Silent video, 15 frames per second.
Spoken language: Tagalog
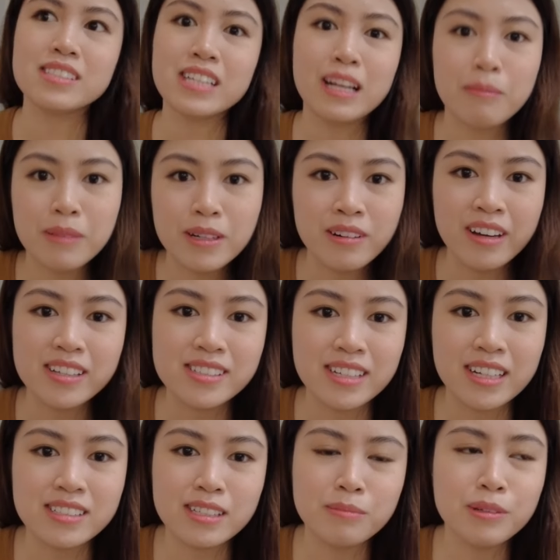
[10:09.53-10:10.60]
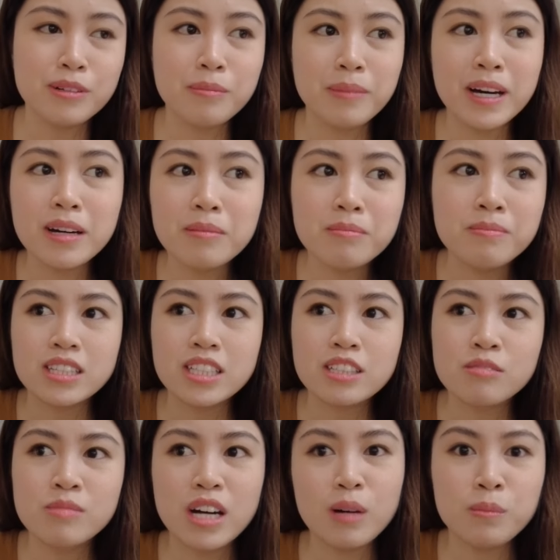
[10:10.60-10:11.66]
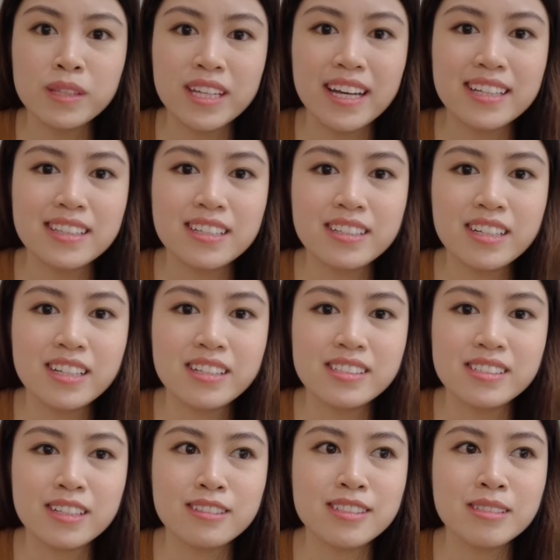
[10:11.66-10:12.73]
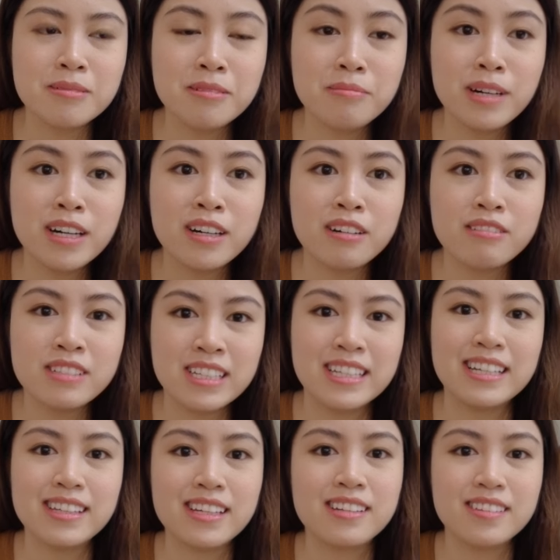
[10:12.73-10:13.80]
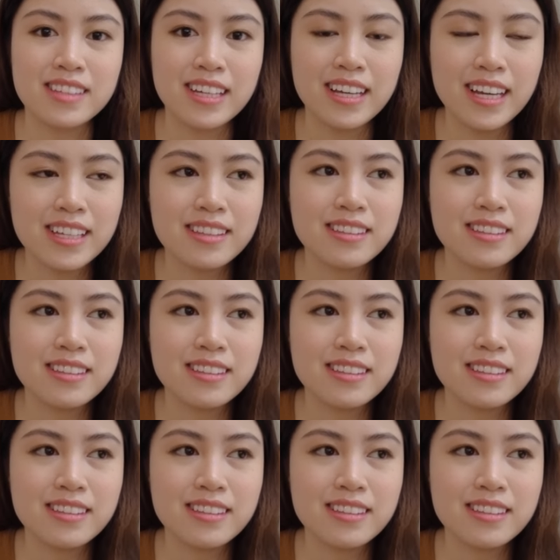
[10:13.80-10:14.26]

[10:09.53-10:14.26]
Sinabi ko kay Israel, sabi ko, ba, hindi daw makakapunta yung ate ni Eriza. Gusto mo ba kunin natin yung ticket?